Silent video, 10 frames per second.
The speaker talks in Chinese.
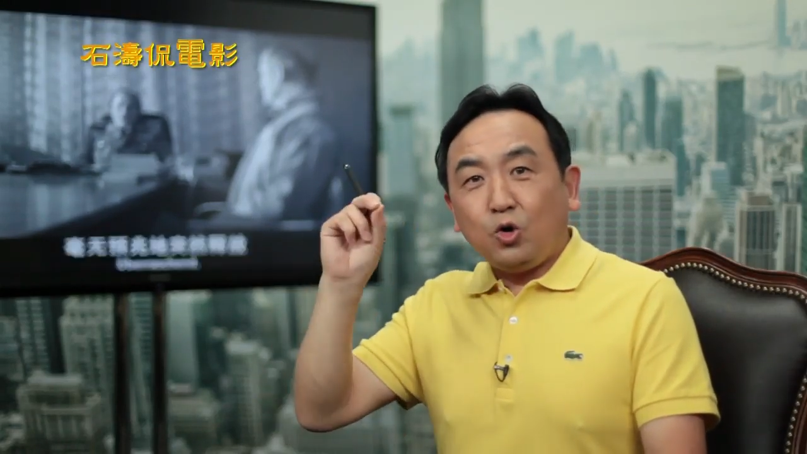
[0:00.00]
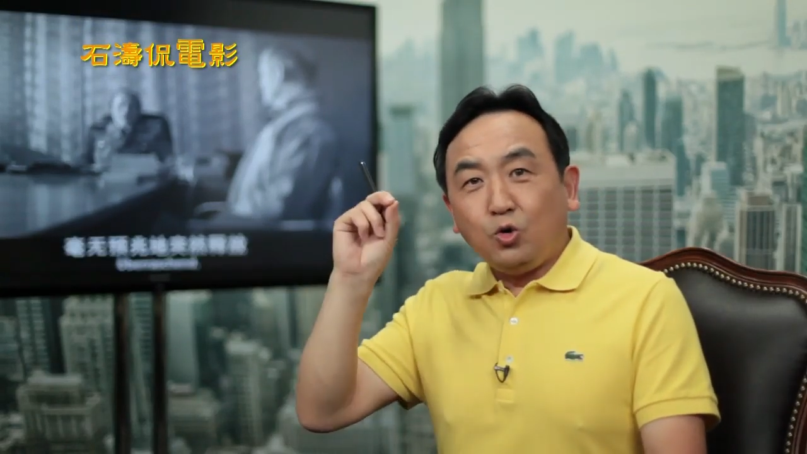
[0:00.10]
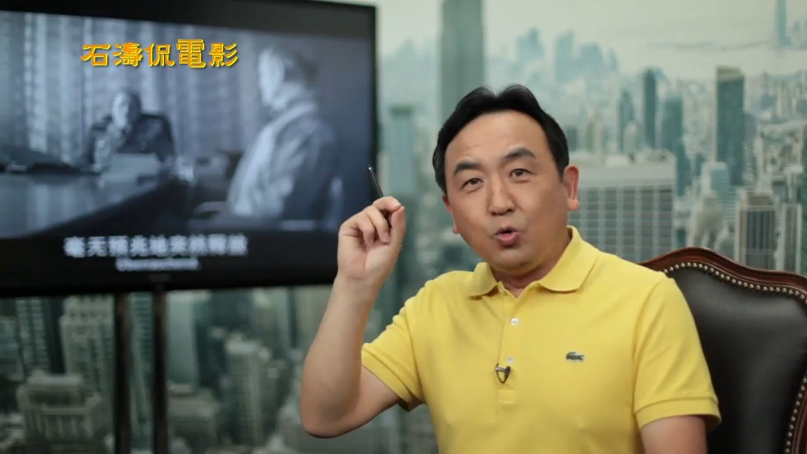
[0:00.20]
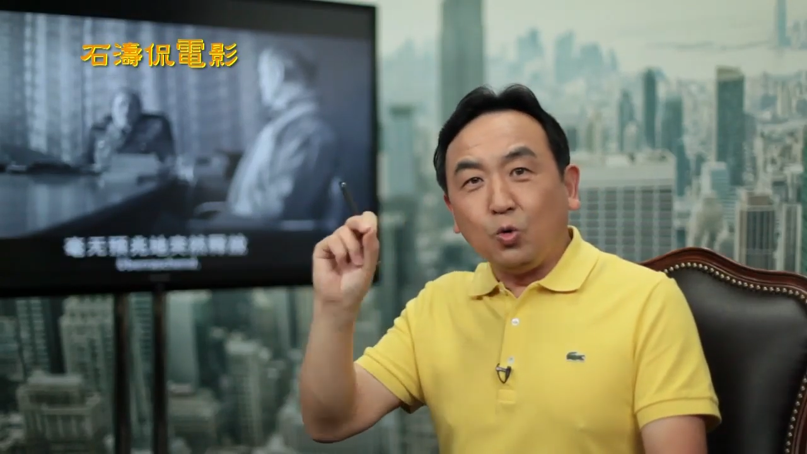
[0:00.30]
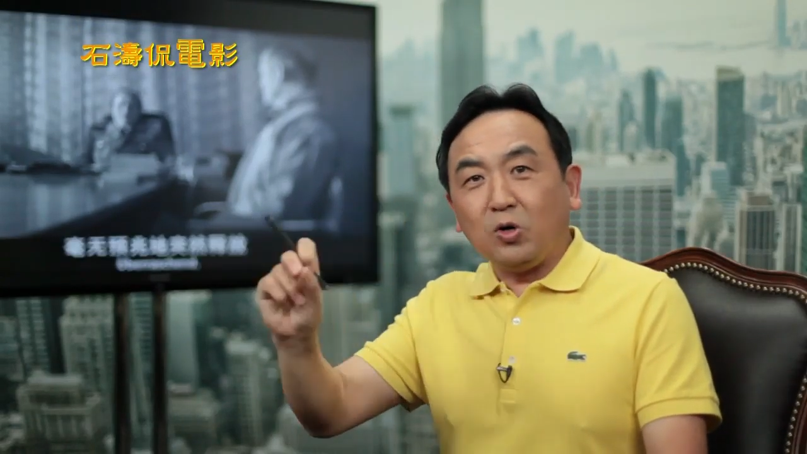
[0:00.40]

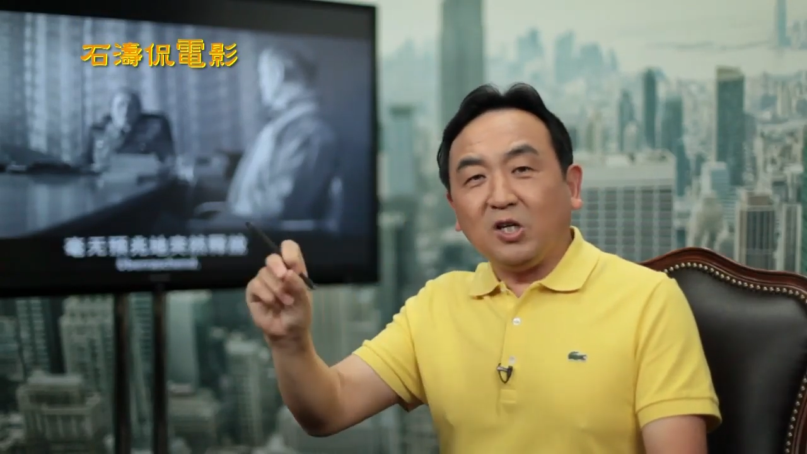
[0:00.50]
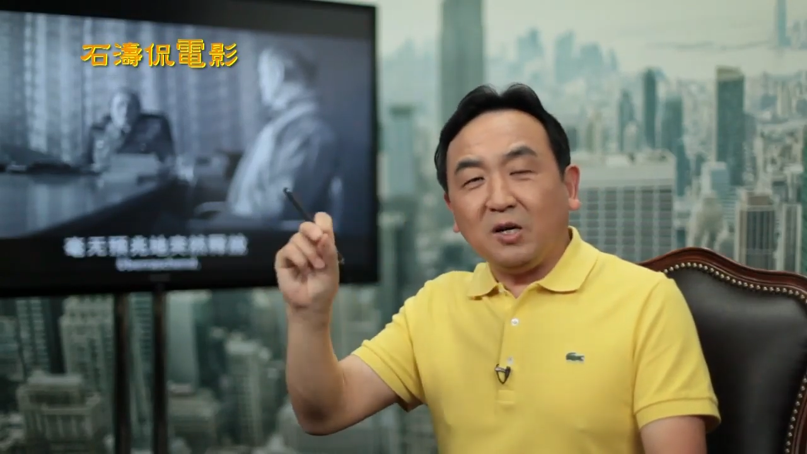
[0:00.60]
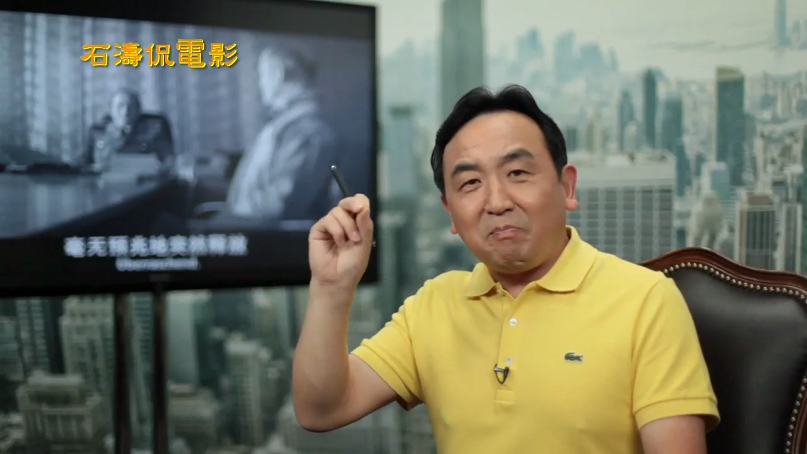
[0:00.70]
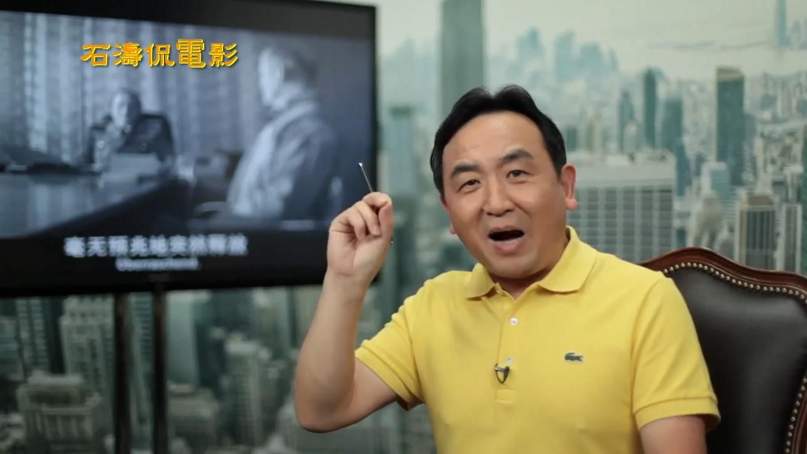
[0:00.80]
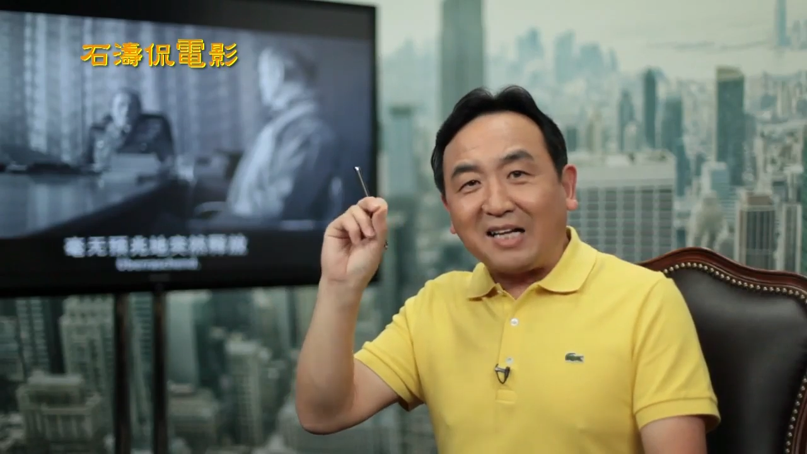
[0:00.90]
如
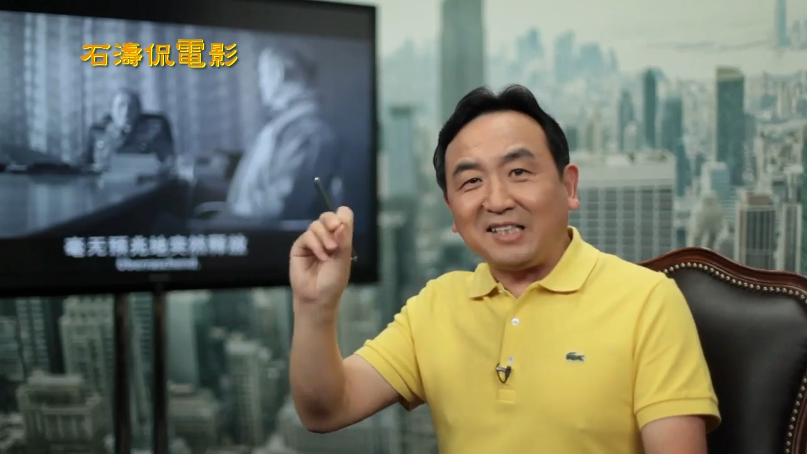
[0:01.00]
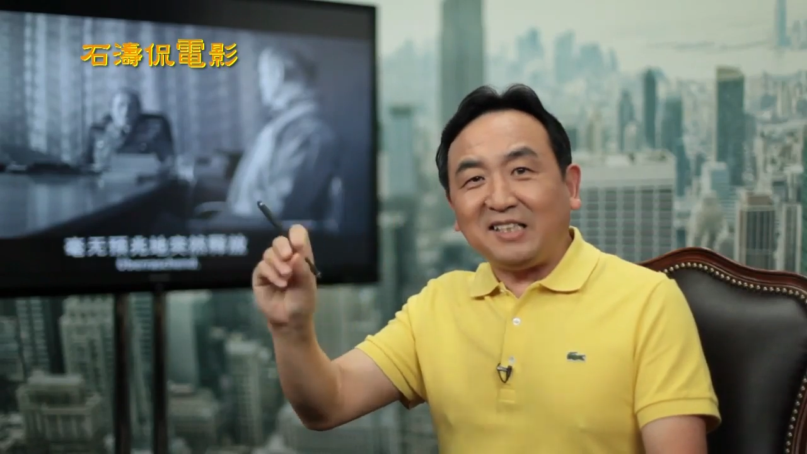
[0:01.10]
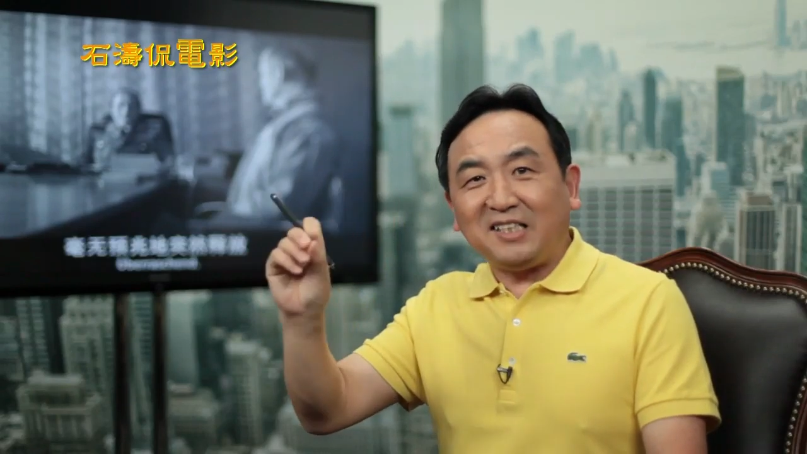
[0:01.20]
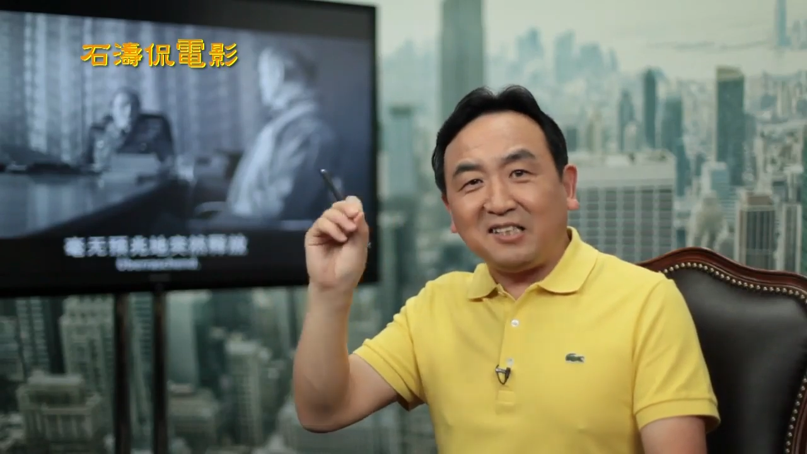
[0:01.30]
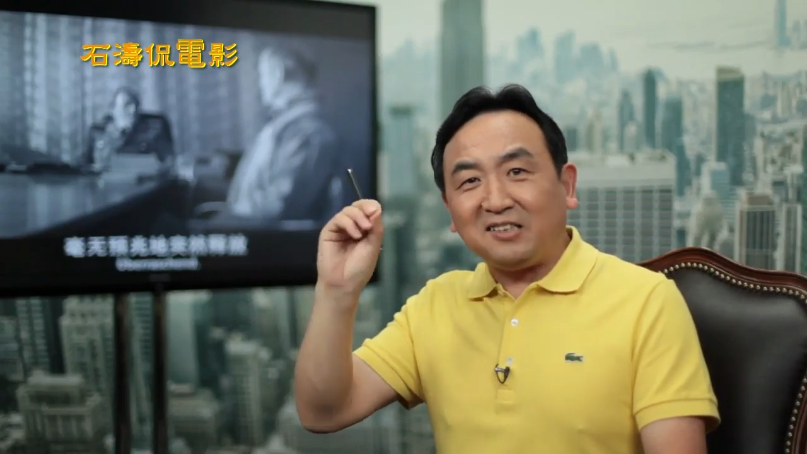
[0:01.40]
何把
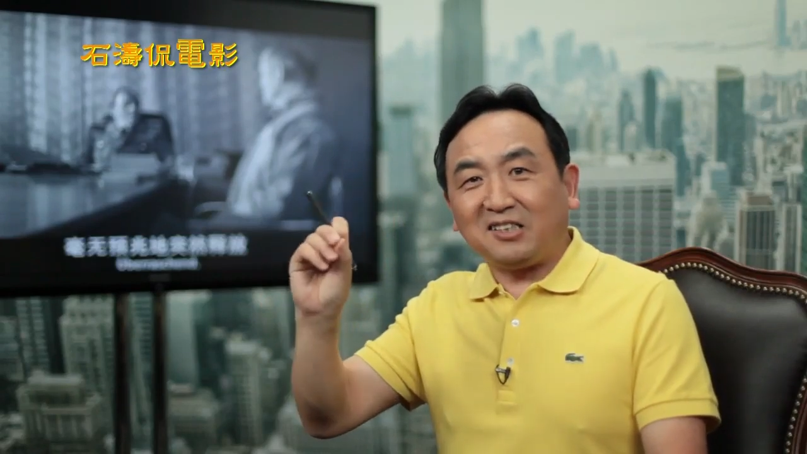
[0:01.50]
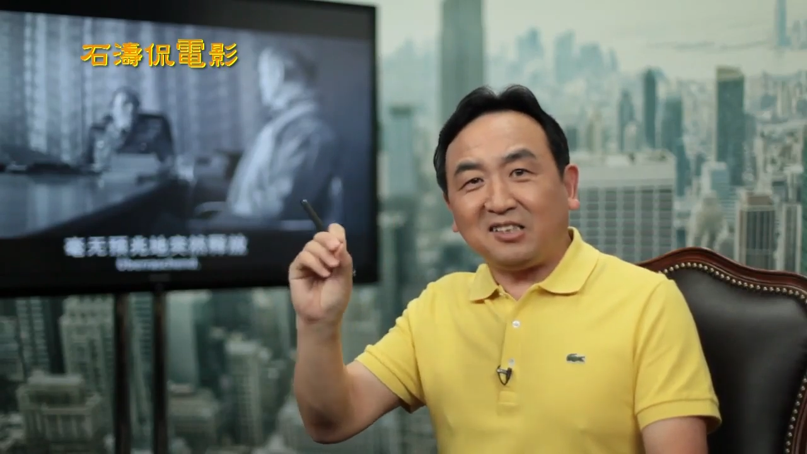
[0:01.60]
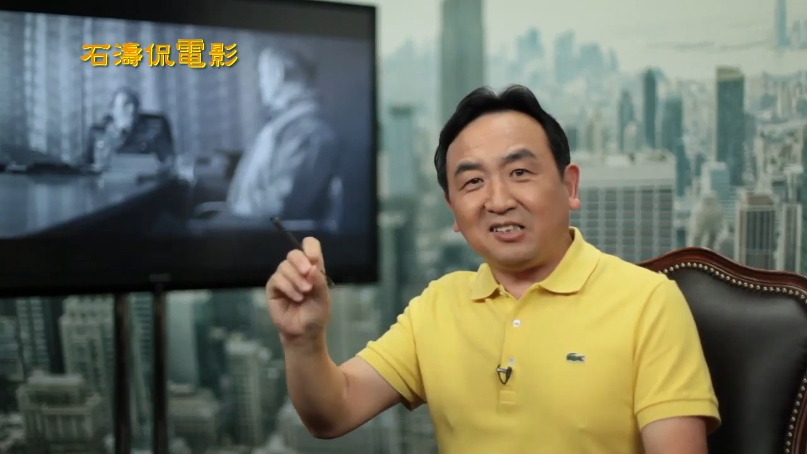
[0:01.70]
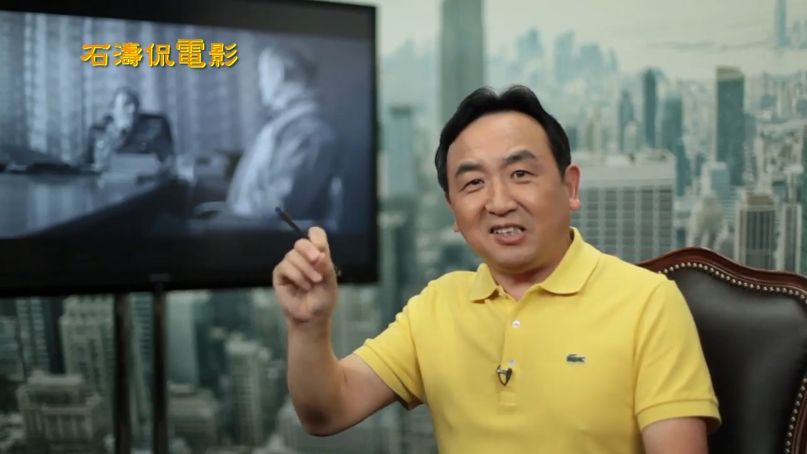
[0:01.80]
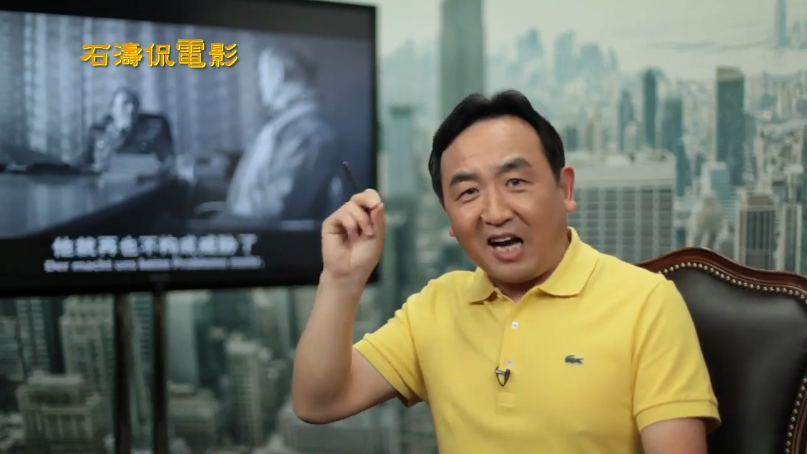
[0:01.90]
这些人的
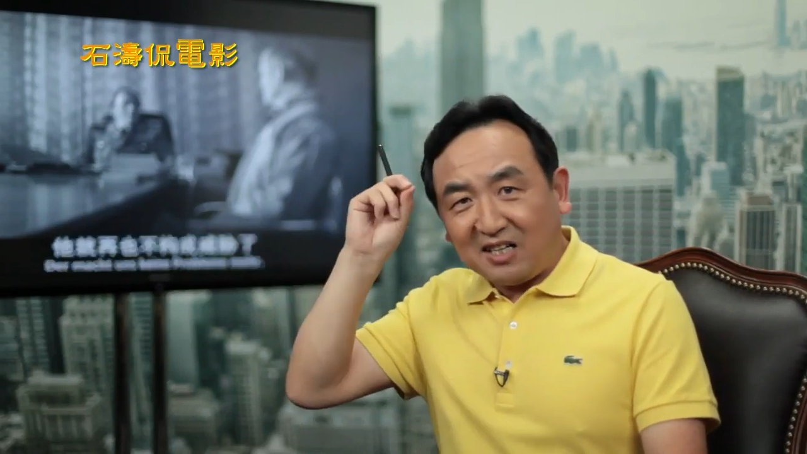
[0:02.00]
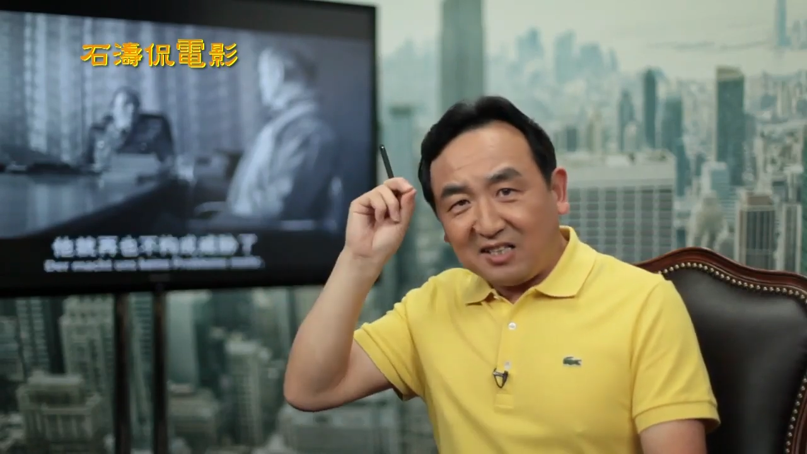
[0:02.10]
思想